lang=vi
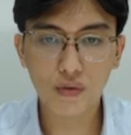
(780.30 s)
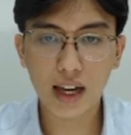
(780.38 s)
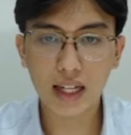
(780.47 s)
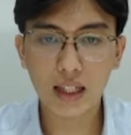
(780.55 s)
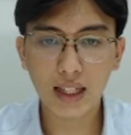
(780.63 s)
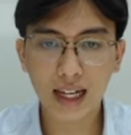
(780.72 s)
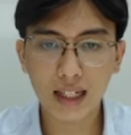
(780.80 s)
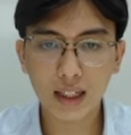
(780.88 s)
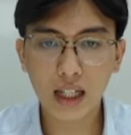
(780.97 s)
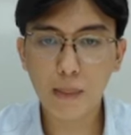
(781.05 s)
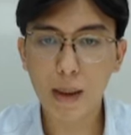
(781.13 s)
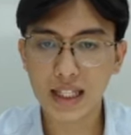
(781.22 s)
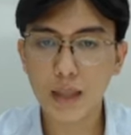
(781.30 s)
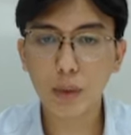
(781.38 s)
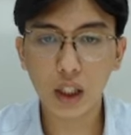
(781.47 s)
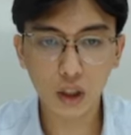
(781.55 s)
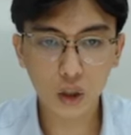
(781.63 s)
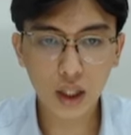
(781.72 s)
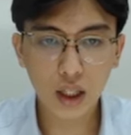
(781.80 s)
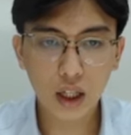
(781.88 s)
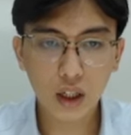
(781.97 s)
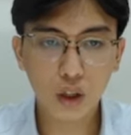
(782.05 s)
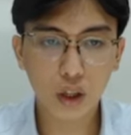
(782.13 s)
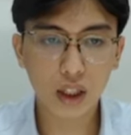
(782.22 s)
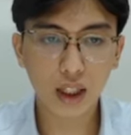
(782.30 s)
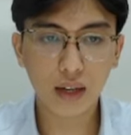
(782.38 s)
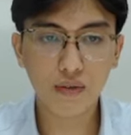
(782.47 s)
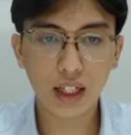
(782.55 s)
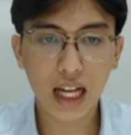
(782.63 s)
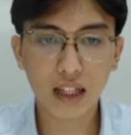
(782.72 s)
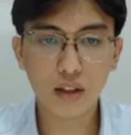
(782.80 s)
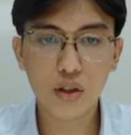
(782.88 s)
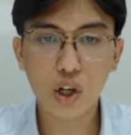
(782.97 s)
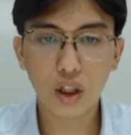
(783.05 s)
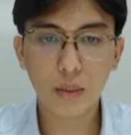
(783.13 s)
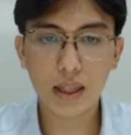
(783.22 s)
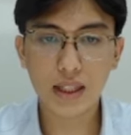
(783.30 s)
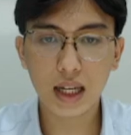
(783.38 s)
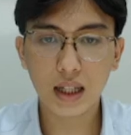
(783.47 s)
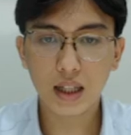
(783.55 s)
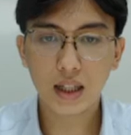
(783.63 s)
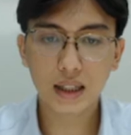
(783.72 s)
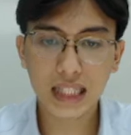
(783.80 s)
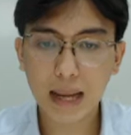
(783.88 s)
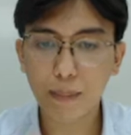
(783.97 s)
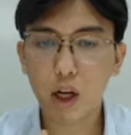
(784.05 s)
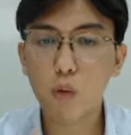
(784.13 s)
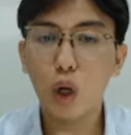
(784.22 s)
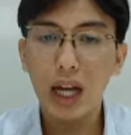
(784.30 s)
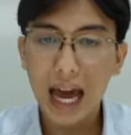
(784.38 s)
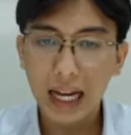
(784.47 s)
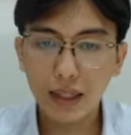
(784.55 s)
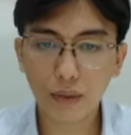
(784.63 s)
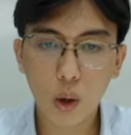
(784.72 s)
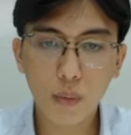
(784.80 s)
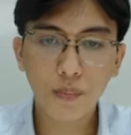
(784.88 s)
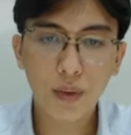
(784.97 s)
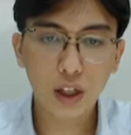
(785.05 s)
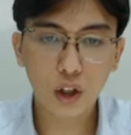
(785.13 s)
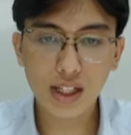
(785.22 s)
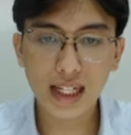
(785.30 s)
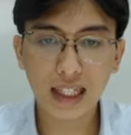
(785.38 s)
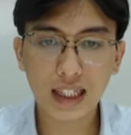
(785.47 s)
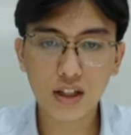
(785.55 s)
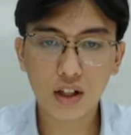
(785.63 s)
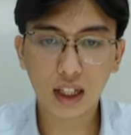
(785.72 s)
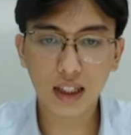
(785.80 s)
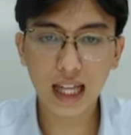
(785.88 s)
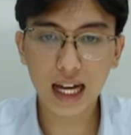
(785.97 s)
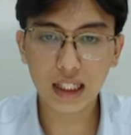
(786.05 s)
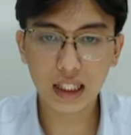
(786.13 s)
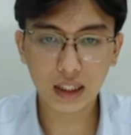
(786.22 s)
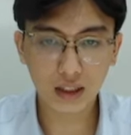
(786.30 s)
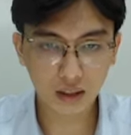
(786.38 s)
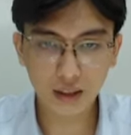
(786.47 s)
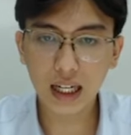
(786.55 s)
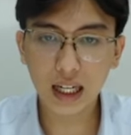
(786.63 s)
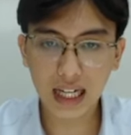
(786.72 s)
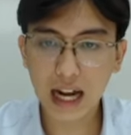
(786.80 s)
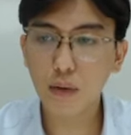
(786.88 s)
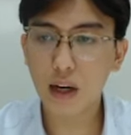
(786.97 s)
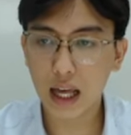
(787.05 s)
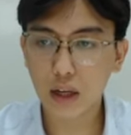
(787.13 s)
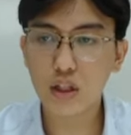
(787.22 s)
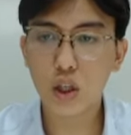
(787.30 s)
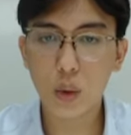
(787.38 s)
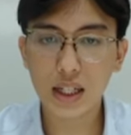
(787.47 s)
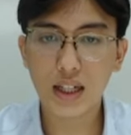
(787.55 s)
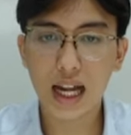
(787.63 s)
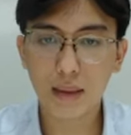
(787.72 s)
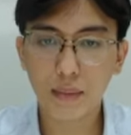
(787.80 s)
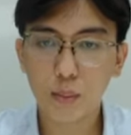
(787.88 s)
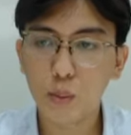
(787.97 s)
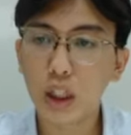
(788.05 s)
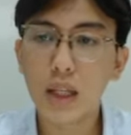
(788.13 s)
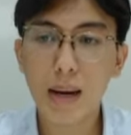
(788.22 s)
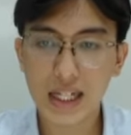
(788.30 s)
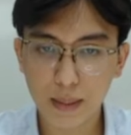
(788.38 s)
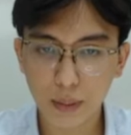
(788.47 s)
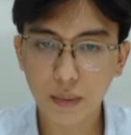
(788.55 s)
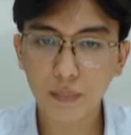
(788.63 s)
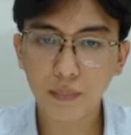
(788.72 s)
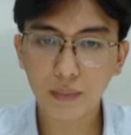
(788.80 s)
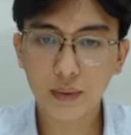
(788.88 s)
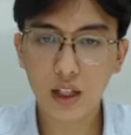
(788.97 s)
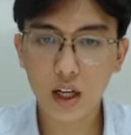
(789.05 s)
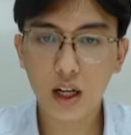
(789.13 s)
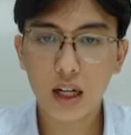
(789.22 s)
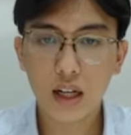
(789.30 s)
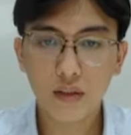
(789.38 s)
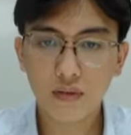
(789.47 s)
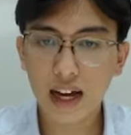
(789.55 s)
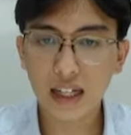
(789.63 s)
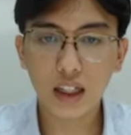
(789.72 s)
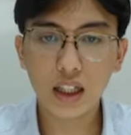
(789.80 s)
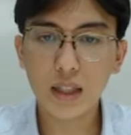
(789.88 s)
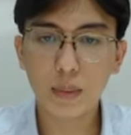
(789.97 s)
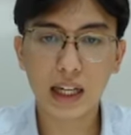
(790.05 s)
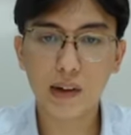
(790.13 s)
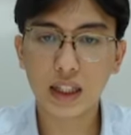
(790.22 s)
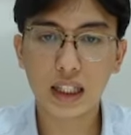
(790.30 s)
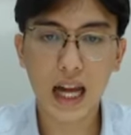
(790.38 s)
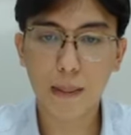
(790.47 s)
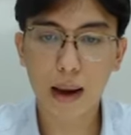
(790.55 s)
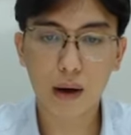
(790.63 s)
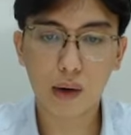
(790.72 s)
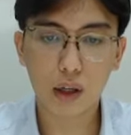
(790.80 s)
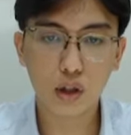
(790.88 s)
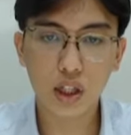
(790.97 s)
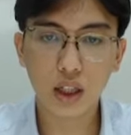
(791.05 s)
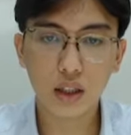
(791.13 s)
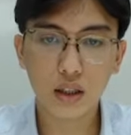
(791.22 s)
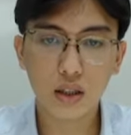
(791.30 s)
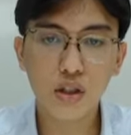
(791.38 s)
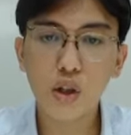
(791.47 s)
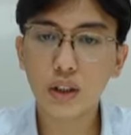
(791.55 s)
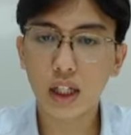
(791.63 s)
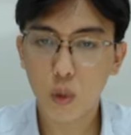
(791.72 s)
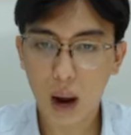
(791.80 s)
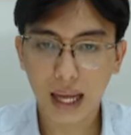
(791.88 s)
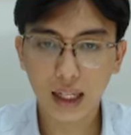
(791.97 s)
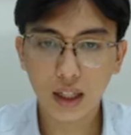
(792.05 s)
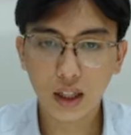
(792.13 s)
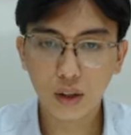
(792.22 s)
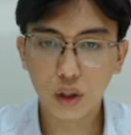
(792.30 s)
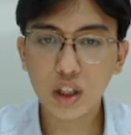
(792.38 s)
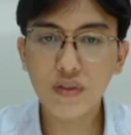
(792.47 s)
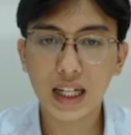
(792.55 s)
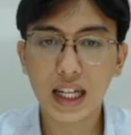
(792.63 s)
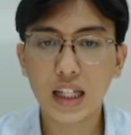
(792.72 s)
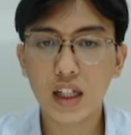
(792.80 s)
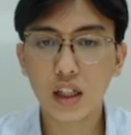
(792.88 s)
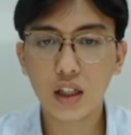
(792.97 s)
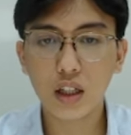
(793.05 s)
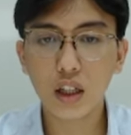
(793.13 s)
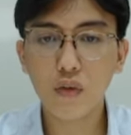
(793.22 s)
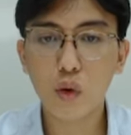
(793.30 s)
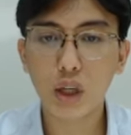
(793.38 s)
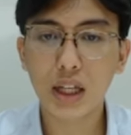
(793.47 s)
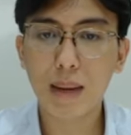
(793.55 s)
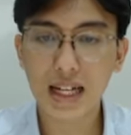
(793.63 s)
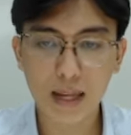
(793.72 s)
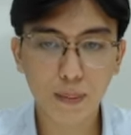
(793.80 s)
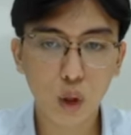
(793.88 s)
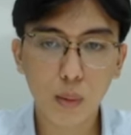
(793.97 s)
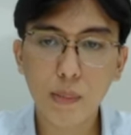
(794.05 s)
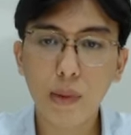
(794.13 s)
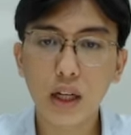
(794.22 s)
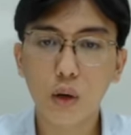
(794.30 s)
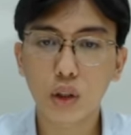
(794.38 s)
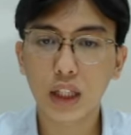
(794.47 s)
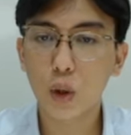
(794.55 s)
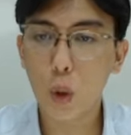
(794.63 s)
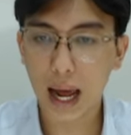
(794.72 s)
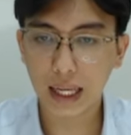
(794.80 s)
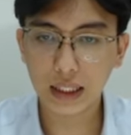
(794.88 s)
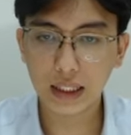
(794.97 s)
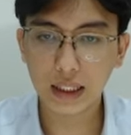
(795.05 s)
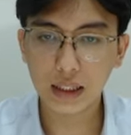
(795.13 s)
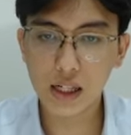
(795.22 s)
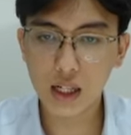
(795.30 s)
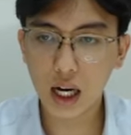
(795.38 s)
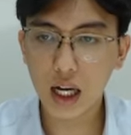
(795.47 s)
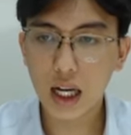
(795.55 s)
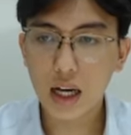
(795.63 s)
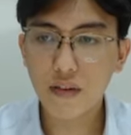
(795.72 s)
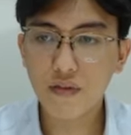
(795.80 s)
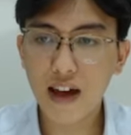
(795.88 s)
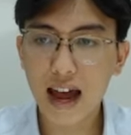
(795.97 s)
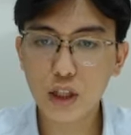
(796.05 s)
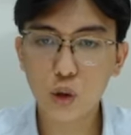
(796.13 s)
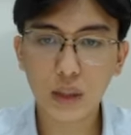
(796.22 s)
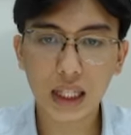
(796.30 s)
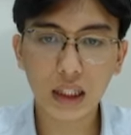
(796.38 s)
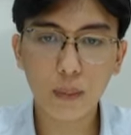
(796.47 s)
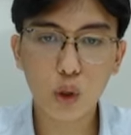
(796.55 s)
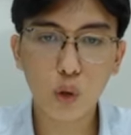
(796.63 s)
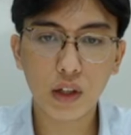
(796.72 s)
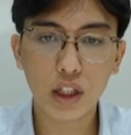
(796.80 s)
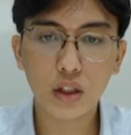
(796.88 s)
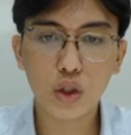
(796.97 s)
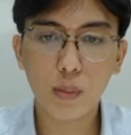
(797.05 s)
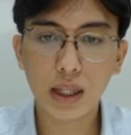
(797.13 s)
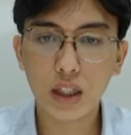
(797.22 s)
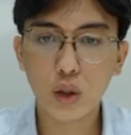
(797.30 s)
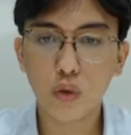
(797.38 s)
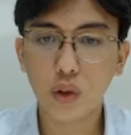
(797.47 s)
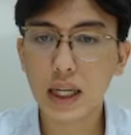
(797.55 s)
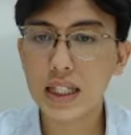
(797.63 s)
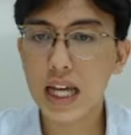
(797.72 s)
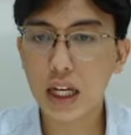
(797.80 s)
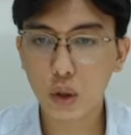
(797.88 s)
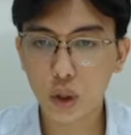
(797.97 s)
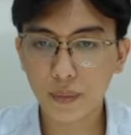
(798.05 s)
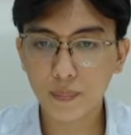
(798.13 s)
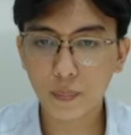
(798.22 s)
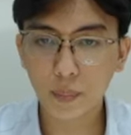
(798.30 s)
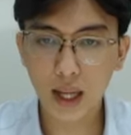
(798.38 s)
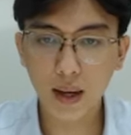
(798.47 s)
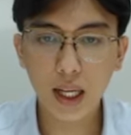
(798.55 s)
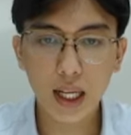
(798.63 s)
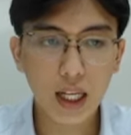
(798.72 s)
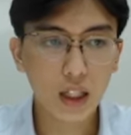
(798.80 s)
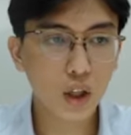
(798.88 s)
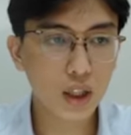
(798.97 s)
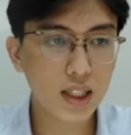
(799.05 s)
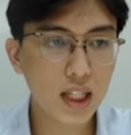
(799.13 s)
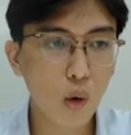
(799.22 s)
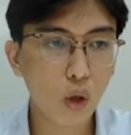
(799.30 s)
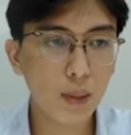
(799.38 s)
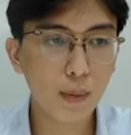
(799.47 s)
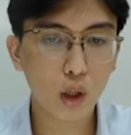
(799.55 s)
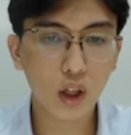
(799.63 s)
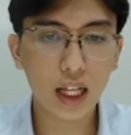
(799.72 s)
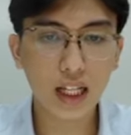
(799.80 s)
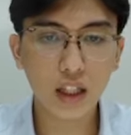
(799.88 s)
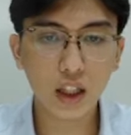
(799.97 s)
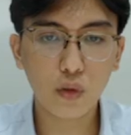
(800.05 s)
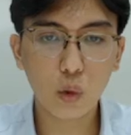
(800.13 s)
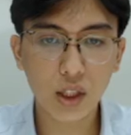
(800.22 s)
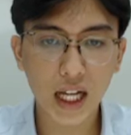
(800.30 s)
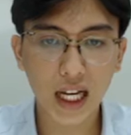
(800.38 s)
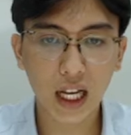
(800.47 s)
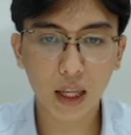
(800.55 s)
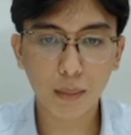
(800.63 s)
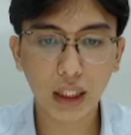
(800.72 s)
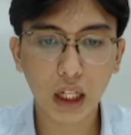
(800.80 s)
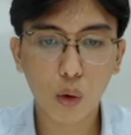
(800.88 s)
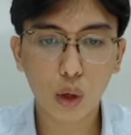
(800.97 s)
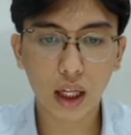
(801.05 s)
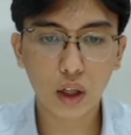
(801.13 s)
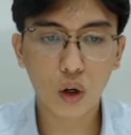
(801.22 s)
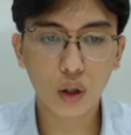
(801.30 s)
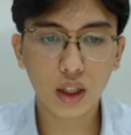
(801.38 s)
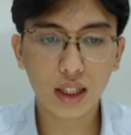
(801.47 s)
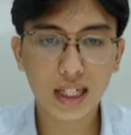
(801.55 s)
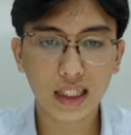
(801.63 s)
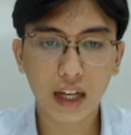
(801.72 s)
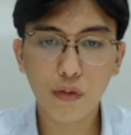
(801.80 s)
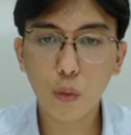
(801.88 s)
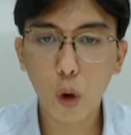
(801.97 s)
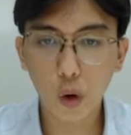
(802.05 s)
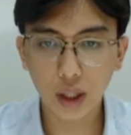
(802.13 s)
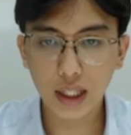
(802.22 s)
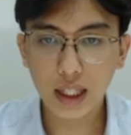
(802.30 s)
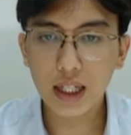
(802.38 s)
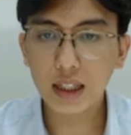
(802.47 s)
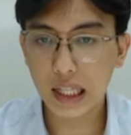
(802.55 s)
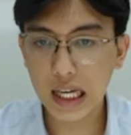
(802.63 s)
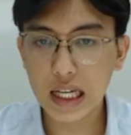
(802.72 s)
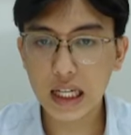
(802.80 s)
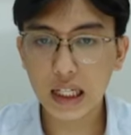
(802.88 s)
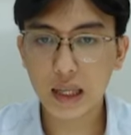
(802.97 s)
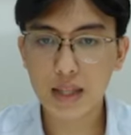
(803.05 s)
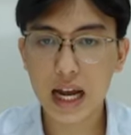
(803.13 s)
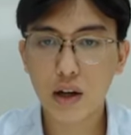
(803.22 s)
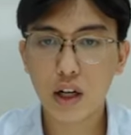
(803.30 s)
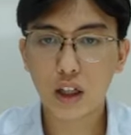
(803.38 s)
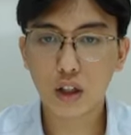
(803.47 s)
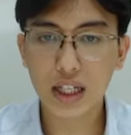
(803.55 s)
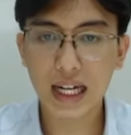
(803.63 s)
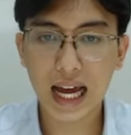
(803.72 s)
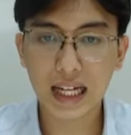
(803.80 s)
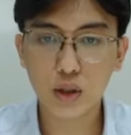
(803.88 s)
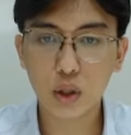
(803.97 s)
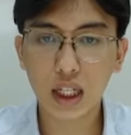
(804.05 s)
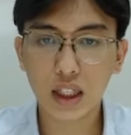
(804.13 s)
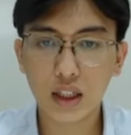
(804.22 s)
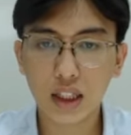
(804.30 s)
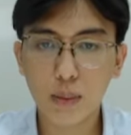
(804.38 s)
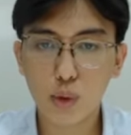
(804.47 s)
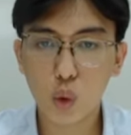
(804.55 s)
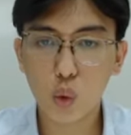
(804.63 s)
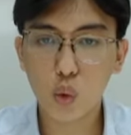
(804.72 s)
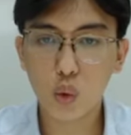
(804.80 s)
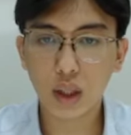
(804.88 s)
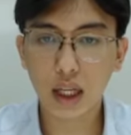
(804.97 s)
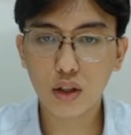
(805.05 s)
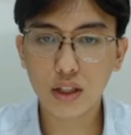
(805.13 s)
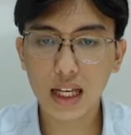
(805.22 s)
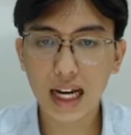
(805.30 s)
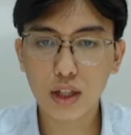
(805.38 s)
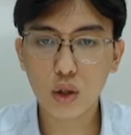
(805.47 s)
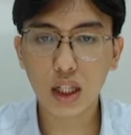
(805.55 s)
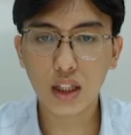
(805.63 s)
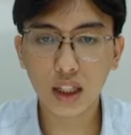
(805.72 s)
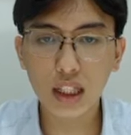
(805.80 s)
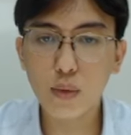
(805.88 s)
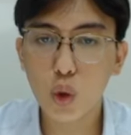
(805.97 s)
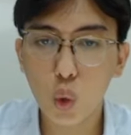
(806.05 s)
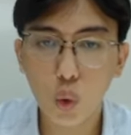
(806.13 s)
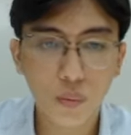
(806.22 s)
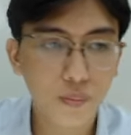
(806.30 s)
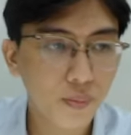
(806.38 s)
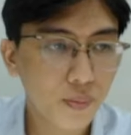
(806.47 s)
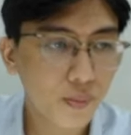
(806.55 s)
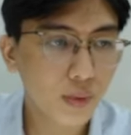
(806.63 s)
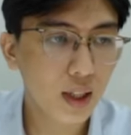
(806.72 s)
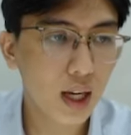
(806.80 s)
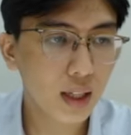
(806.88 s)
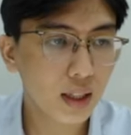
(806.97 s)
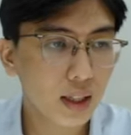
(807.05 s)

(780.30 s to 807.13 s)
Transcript: về những cái kịch bản sắp tới thôi còn những cái vấn đề từ trước thì mình sẽ tạm là không nói lại đúng không đó chính là thị trường hiện tại thì khả năng cao là nó sẽ quay trở lại 1.300 đấy thấy chưa và những cái nhịp kéo này thì đảm bảo là nó sẽ chưa có thanh khoản nó cứ phải lên những, cái vùng 1.300 nó mới bắt đầu có thanh khoản được chưa và chúng ta tập trung vào những cho mình những cổ phiếu kênh trên thôi nhá còn sau khi mà nó lên những cái vùng trên này này bắt đầu lại có những cái trạng thái fomo ấy, thì làm sao nó sẽ lại xuất hiện những cái nhịp rũ đấy nó sẽ lại xuất hiện những cái nhịp rũ đấy